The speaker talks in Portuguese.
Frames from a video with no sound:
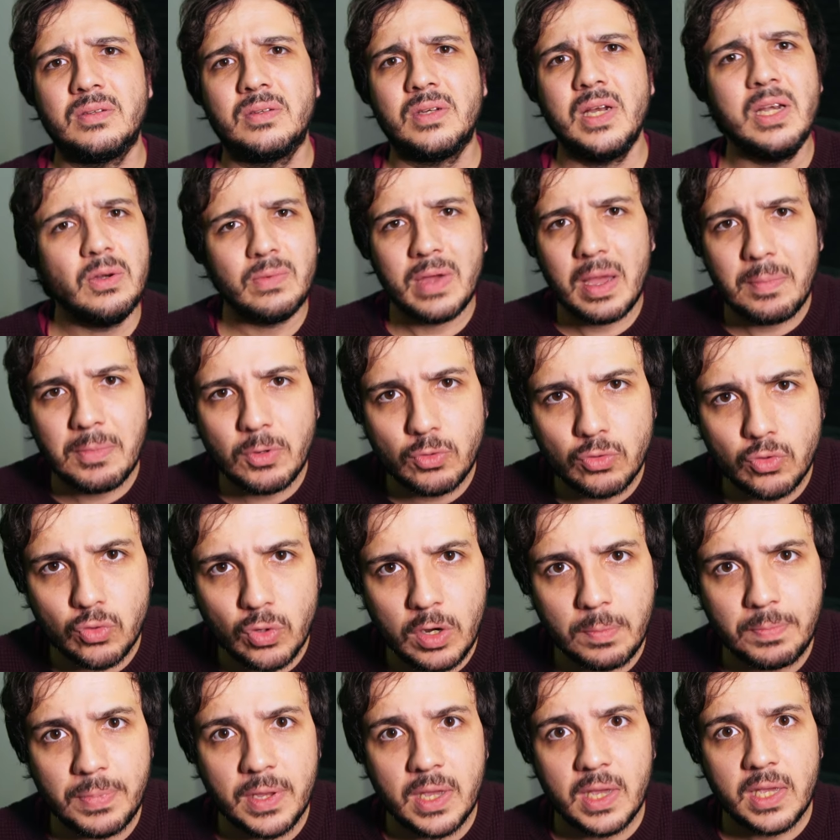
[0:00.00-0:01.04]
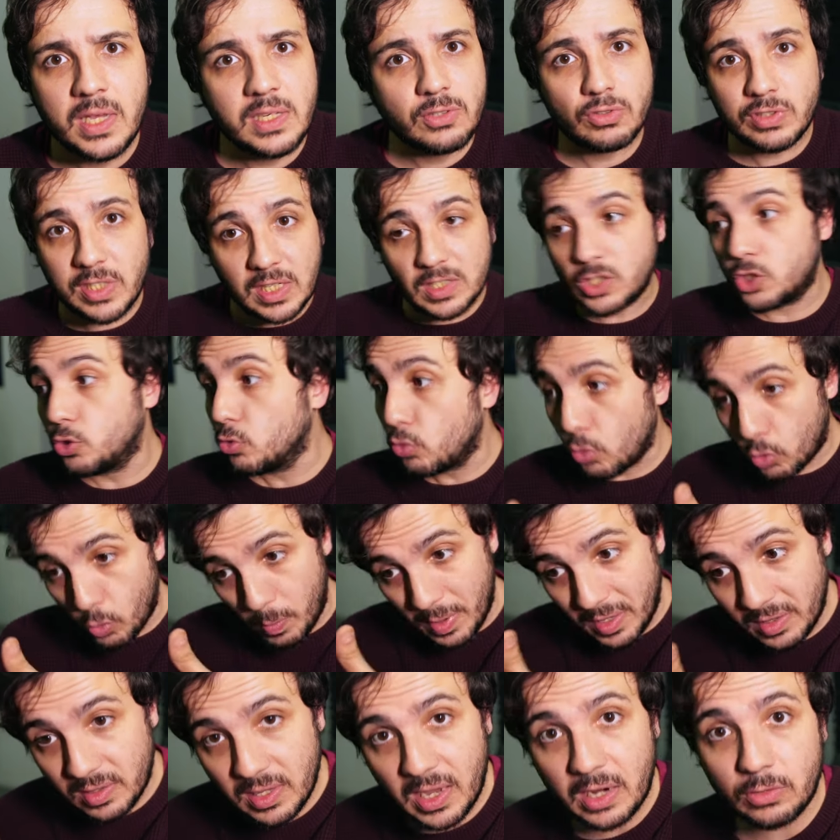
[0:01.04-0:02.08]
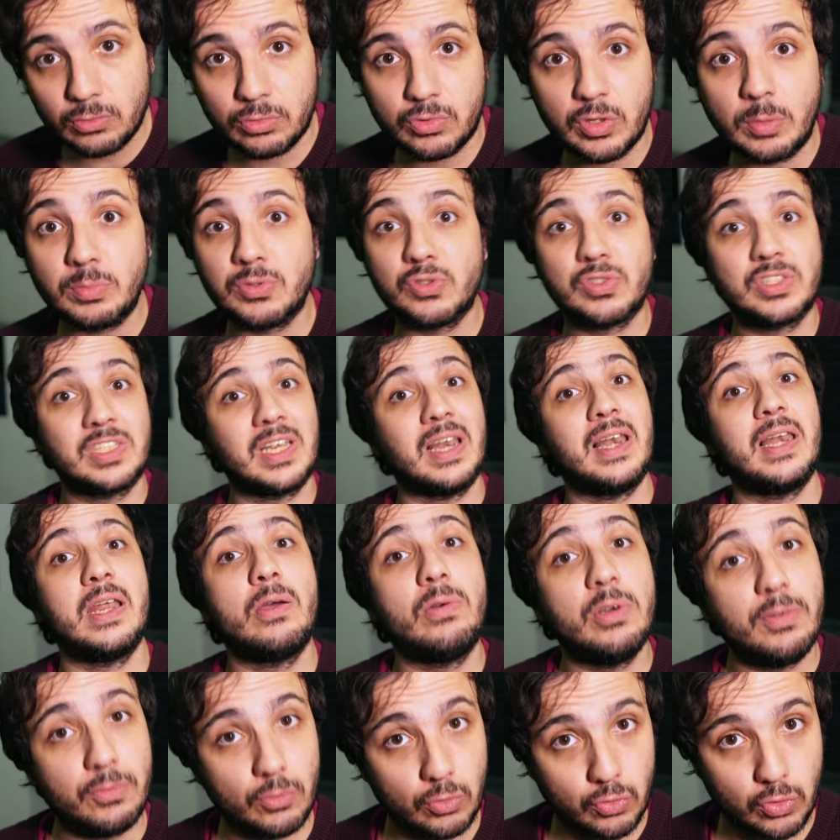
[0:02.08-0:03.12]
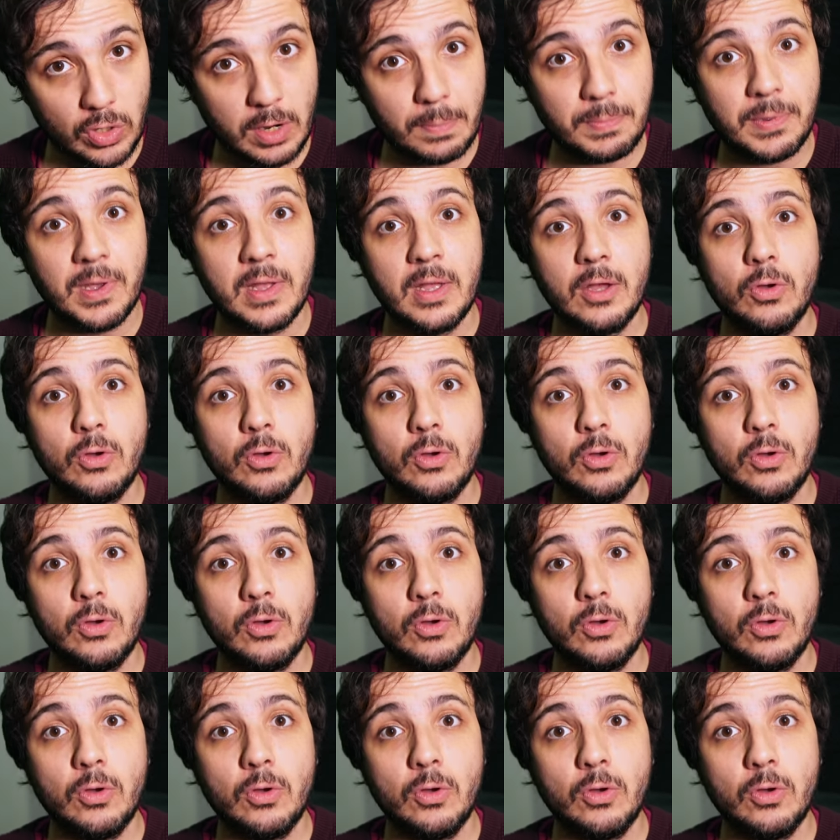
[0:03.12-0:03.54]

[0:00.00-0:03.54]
Ele não é amigo do Trump. E se você assistiu o documentário do Trump, se você leu o livro do Trump,